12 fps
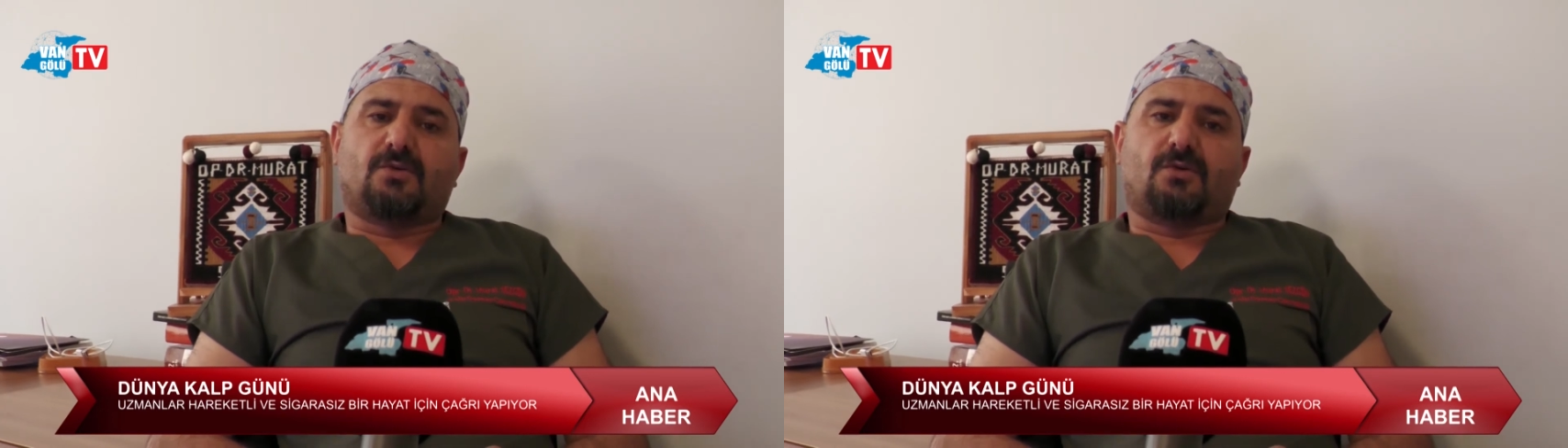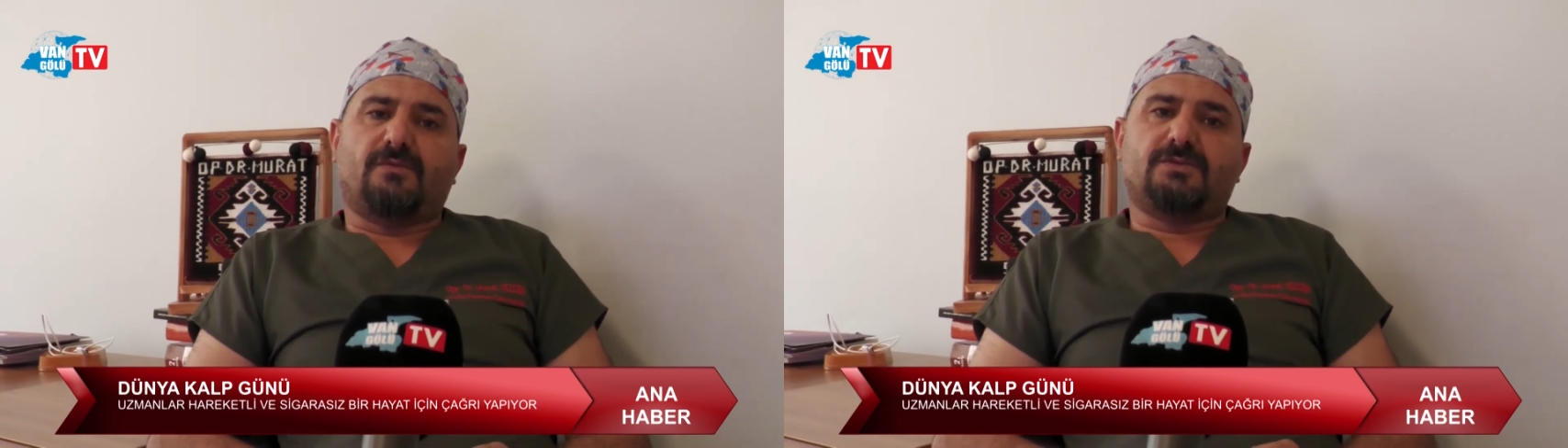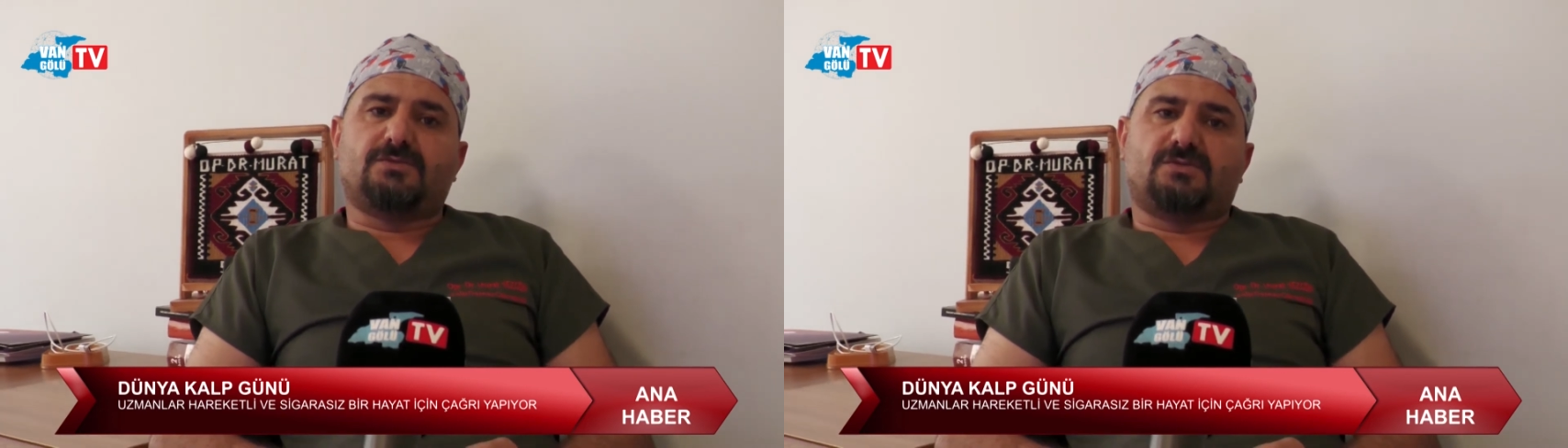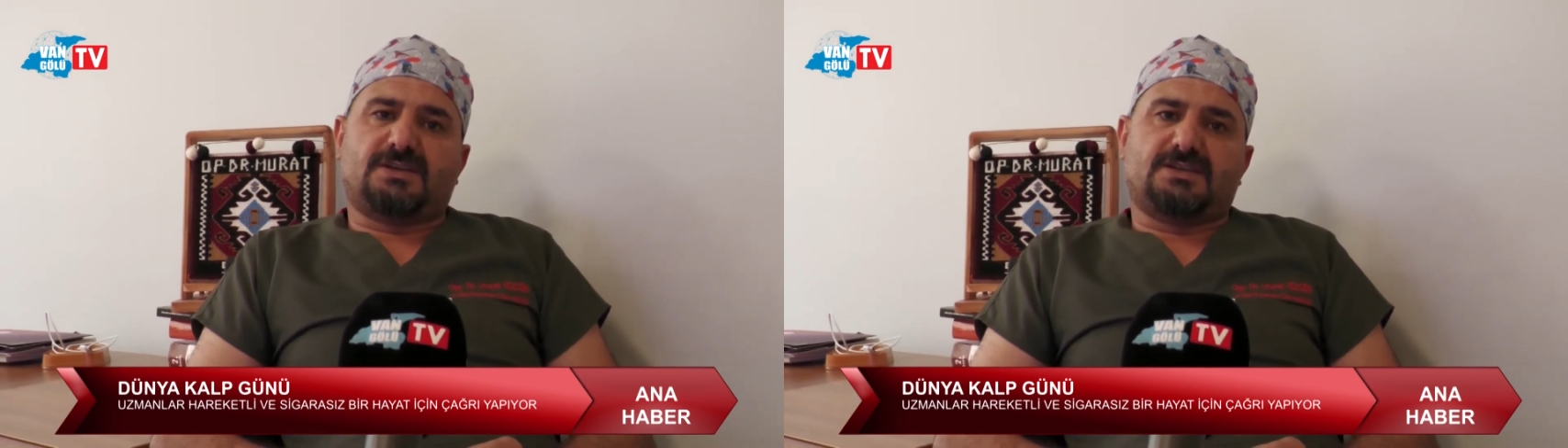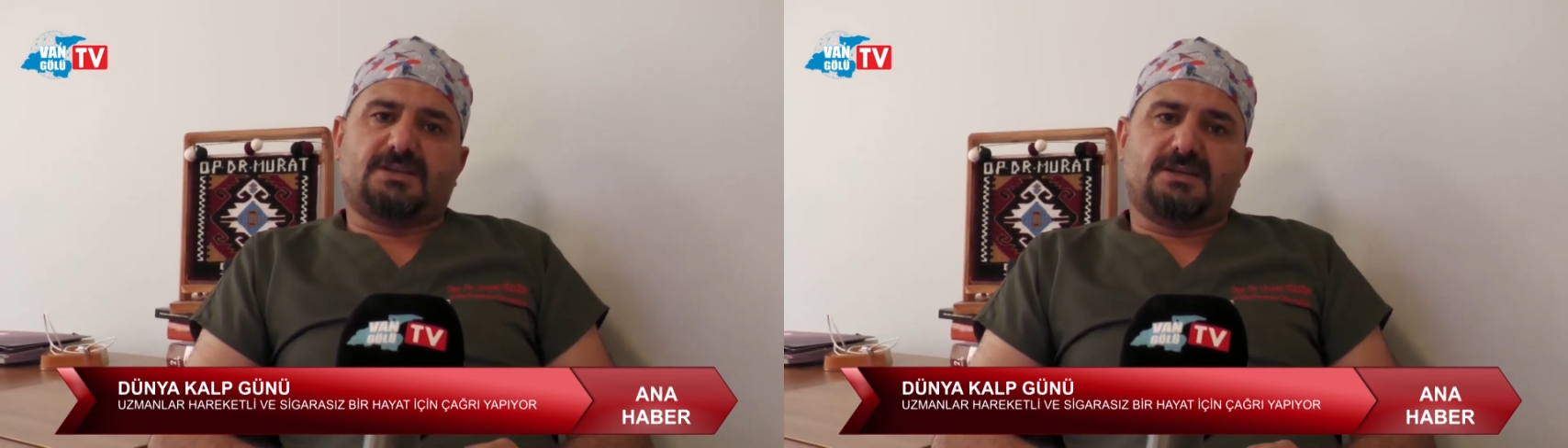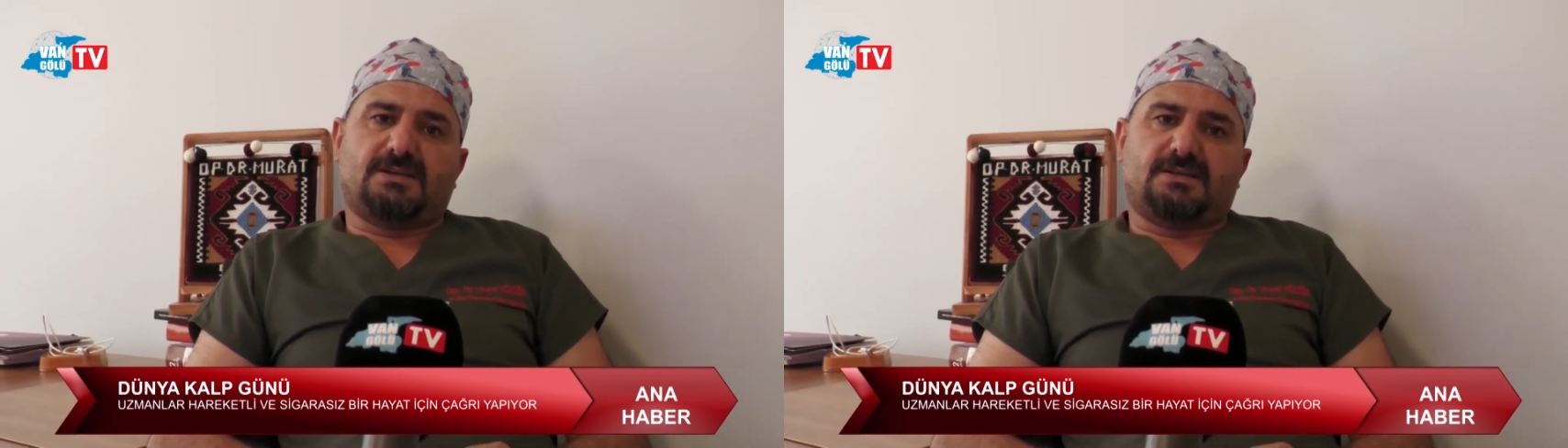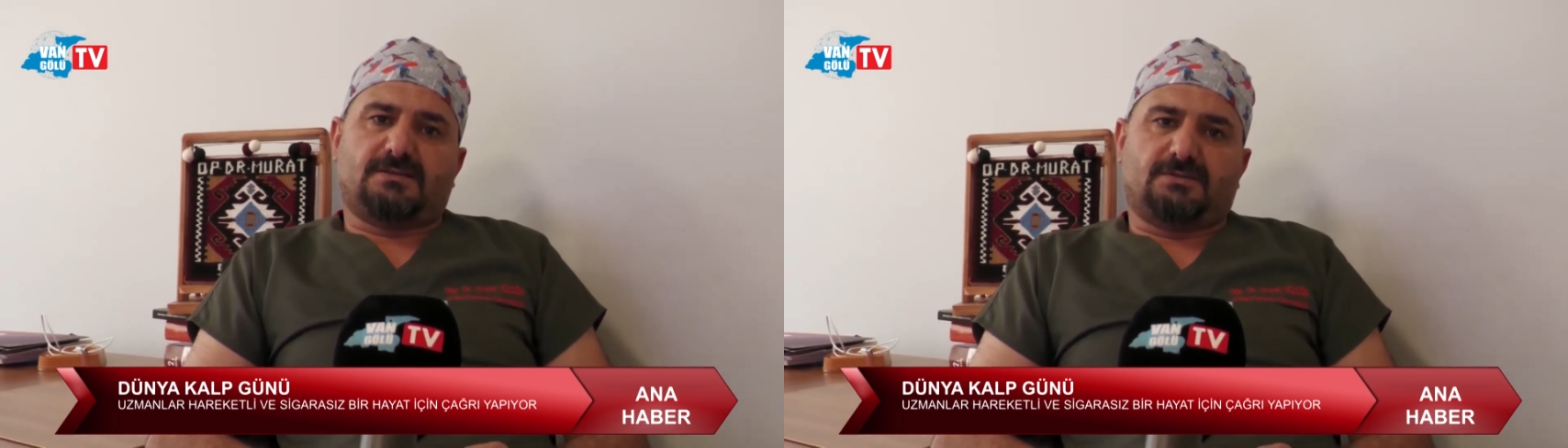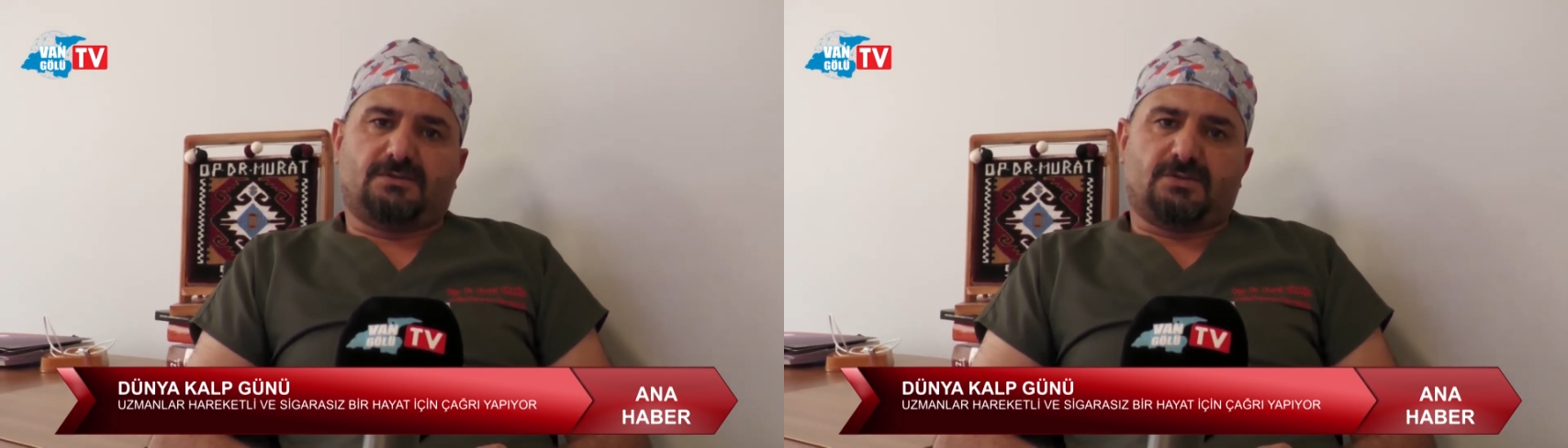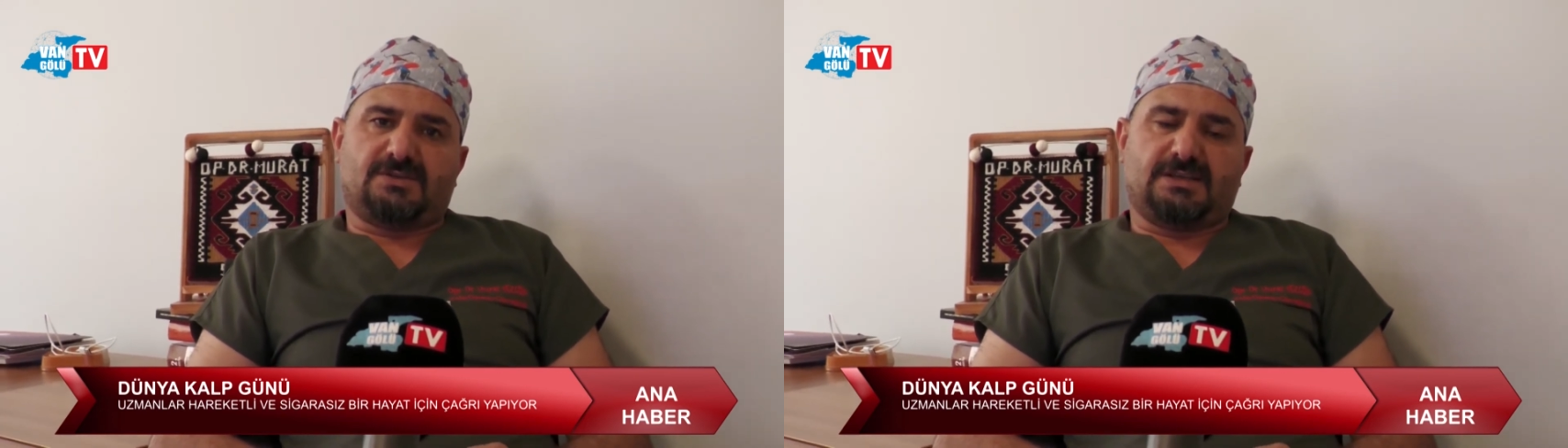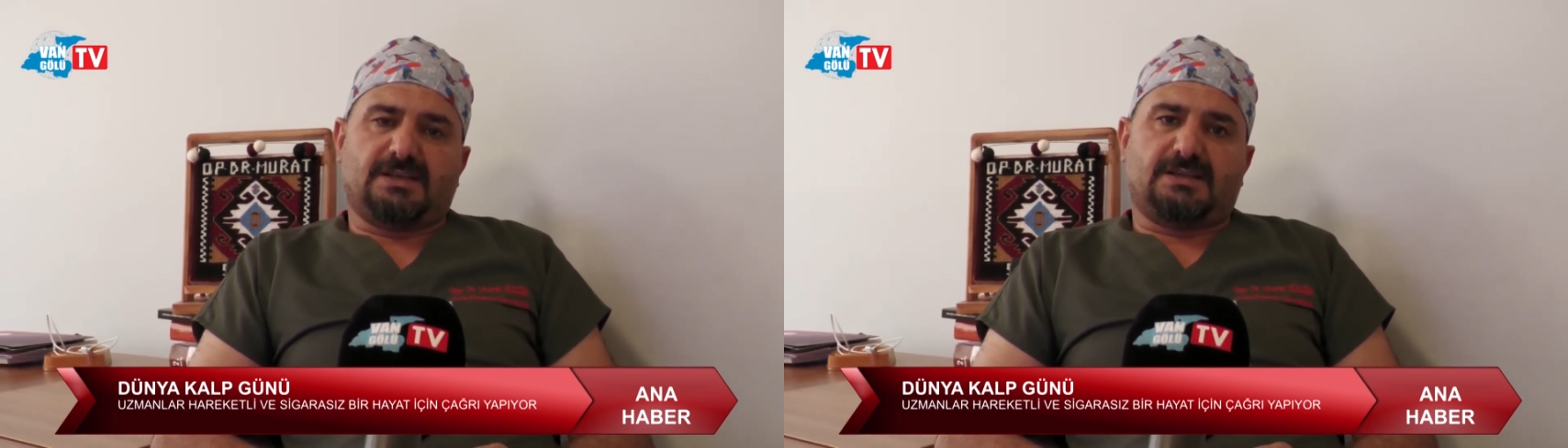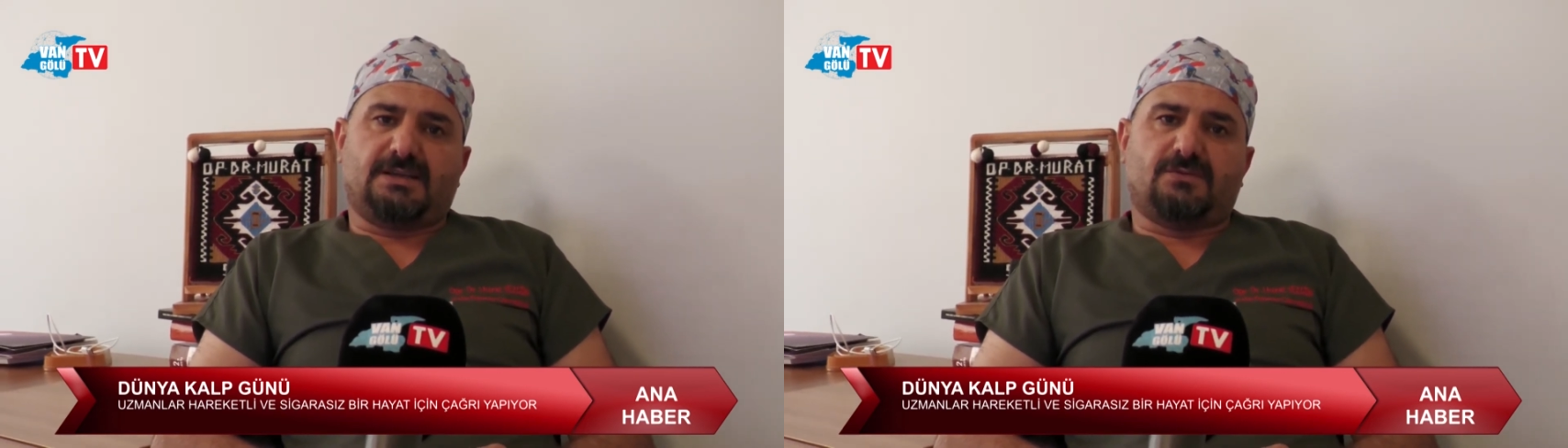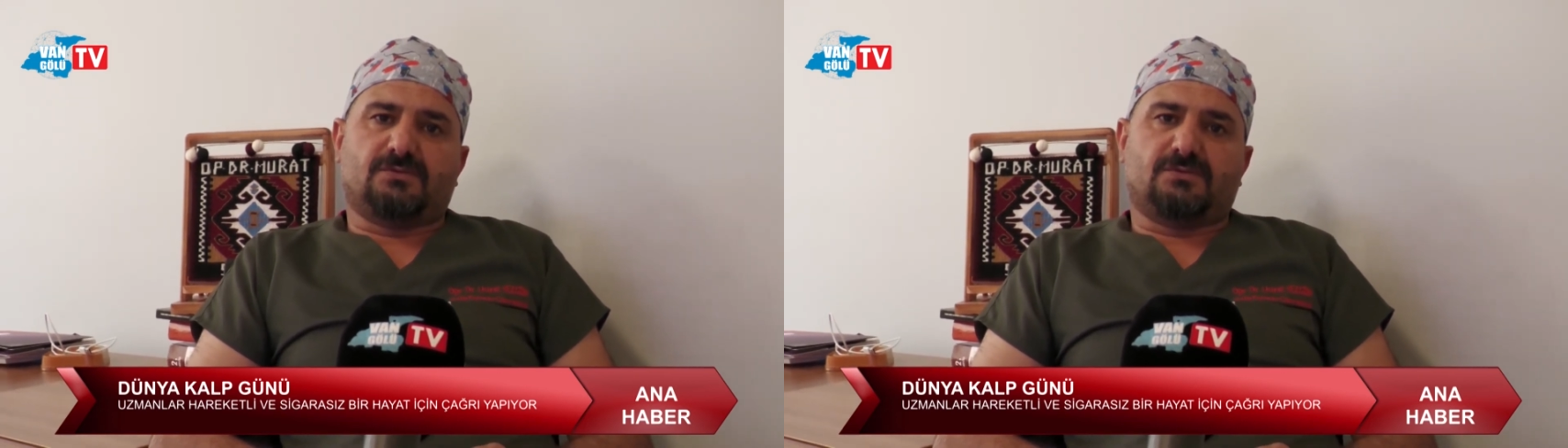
Covid süreci özellikle